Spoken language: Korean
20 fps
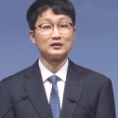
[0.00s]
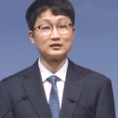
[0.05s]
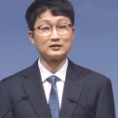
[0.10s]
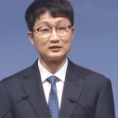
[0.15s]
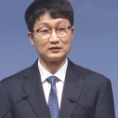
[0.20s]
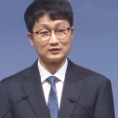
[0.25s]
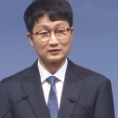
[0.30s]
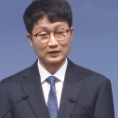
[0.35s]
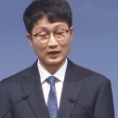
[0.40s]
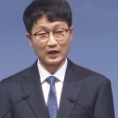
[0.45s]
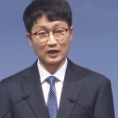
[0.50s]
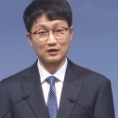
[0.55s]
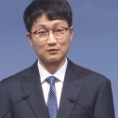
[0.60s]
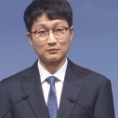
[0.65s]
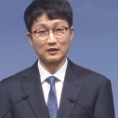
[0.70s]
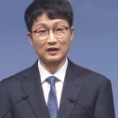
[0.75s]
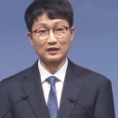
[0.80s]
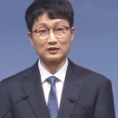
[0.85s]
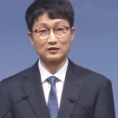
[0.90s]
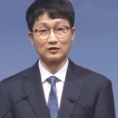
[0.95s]
그
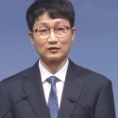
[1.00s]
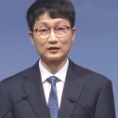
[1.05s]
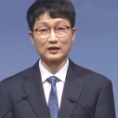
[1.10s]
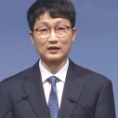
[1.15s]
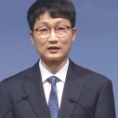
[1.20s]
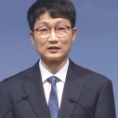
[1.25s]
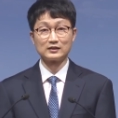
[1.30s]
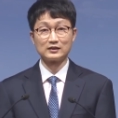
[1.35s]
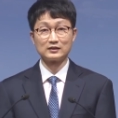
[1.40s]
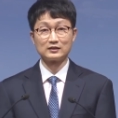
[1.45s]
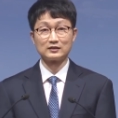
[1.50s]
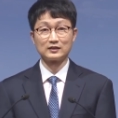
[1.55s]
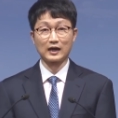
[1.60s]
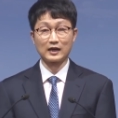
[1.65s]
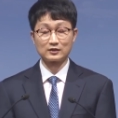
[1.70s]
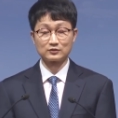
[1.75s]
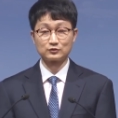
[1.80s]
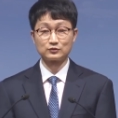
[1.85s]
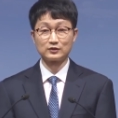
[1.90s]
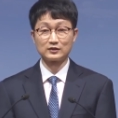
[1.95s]
다음에 일어날 일을
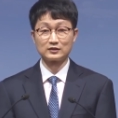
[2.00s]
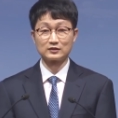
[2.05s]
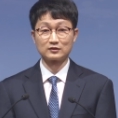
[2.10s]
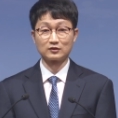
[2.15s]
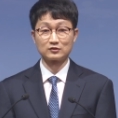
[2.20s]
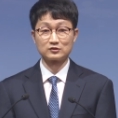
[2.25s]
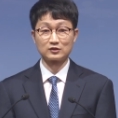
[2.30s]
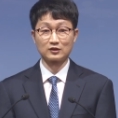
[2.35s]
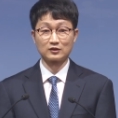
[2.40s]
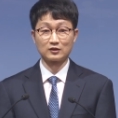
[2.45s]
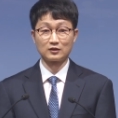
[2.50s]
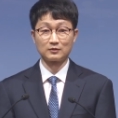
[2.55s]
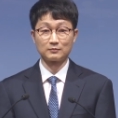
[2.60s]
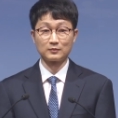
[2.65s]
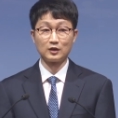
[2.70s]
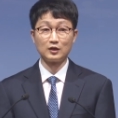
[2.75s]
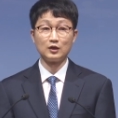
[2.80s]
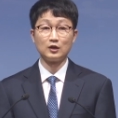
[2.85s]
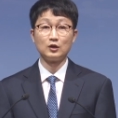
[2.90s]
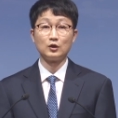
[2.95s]
알 수 있는 것처럼
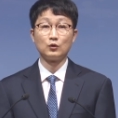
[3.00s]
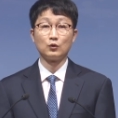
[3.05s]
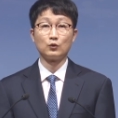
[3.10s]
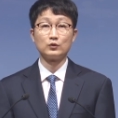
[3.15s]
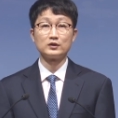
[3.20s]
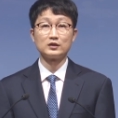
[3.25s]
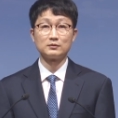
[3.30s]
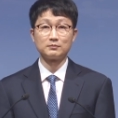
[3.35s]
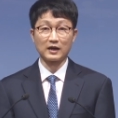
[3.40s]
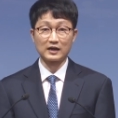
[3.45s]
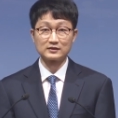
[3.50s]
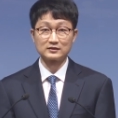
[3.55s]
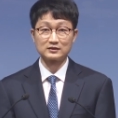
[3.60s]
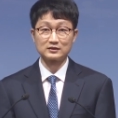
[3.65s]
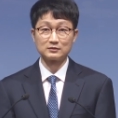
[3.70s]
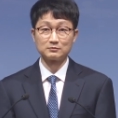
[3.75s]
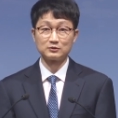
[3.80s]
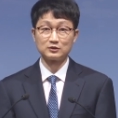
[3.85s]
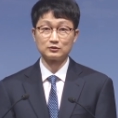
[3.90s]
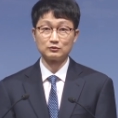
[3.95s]
오늘
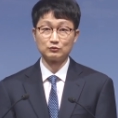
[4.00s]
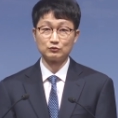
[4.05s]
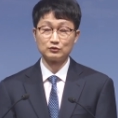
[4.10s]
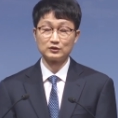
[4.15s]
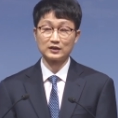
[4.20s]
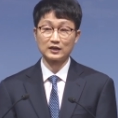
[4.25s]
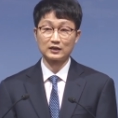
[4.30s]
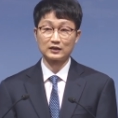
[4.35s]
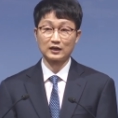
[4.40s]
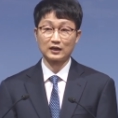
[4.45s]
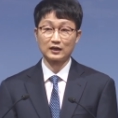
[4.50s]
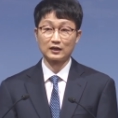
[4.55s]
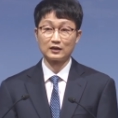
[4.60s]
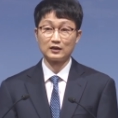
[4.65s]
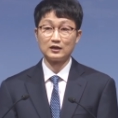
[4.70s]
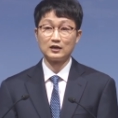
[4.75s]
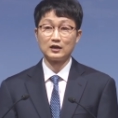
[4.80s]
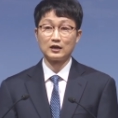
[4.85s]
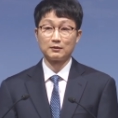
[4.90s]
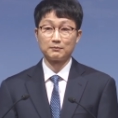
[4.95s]
말씀은 우리에게
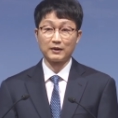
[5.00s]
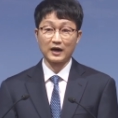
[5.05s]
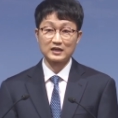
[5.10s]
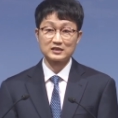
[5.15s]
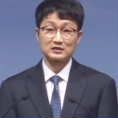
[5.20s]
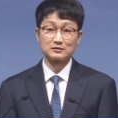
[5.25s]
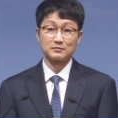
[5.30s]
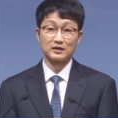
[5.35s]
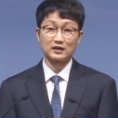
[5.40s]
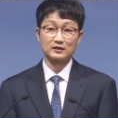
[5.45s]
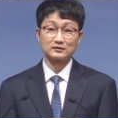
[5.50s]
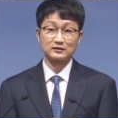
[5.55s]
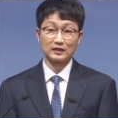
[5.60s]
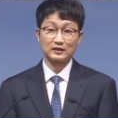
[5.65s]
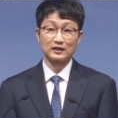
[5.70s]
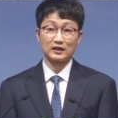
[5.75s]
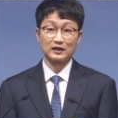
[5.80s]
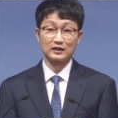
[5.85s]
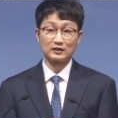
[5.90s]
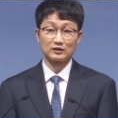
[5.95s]
마지막
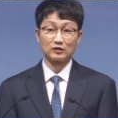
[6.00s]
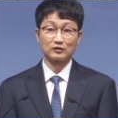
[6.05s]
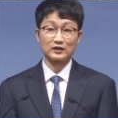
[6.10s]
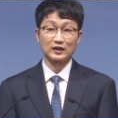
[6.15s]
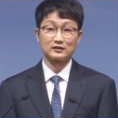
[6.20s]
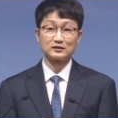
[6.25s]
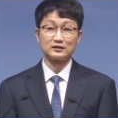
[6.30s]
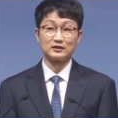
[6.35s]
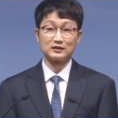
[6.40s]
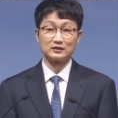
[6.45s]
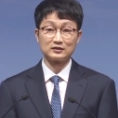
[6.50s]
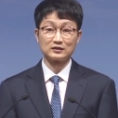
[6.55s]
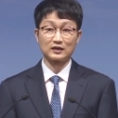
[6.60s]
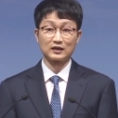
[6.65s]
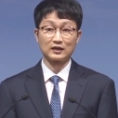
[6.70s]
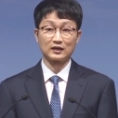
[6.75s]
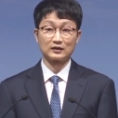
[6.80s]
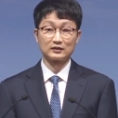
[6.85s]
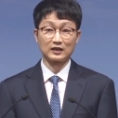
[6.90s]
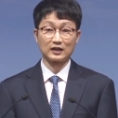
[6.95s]
때에 일어나는
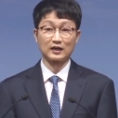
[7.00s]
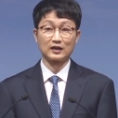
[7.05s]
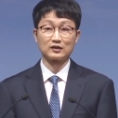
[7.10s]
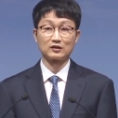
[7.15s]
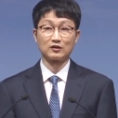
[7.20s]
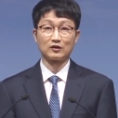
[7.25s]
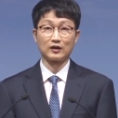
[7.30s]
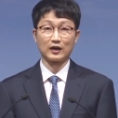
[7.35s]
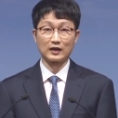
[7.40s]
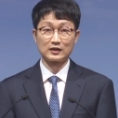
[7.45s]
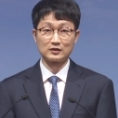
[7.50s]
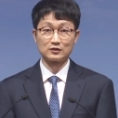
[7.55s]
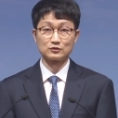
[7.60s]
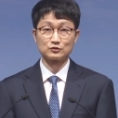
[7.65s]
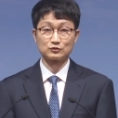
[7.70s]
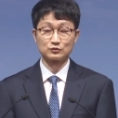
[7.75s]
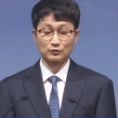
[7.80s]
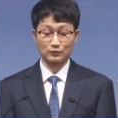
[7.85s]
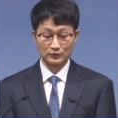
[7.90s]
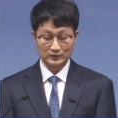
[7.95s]
일들에 대하여
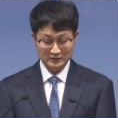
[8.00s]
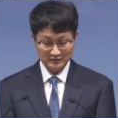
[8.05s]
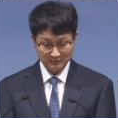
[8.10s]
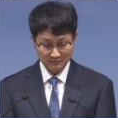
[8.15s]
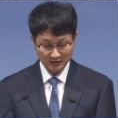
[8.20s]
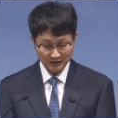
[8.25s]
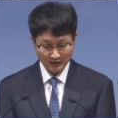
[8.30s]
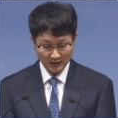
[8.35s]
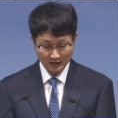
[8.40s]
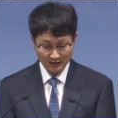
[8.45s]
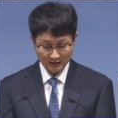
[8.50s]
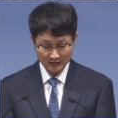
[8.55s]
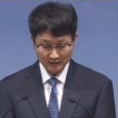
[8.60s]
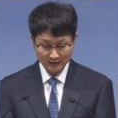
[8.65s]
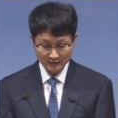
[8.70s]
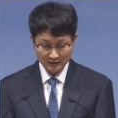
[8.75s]
알려주고 있습니다.